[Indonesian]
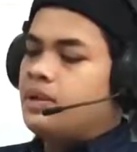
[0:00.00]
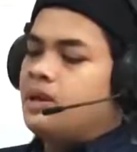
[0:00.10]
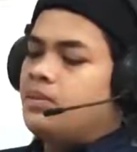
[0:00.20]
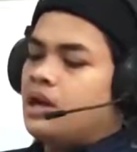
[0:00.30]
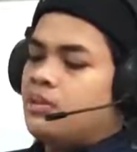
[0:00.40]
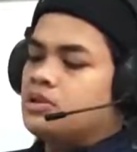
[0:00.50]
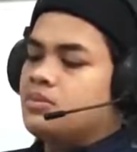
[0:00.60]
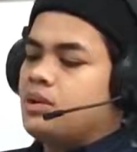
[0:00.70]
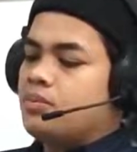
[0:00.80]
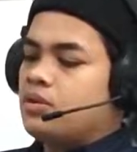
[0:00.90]
gitu. minimal Epos
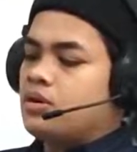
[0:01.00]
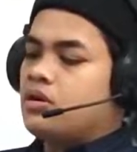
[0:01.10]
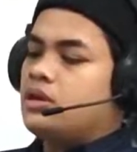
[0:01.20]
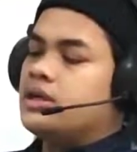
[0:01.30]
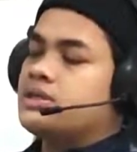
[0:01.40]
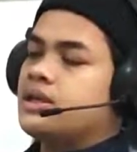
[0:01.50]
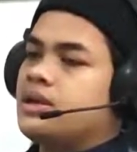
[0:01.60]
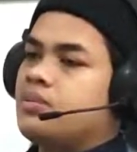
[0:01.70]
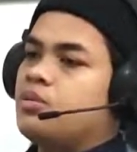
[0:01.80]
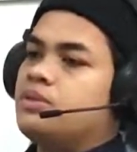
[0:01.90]
ya, 5 Pro. Kalau yang
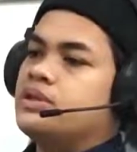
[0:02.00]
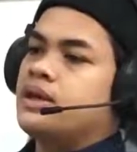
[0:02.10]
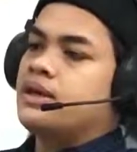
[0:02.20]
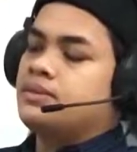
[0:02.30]
standar belum bisa.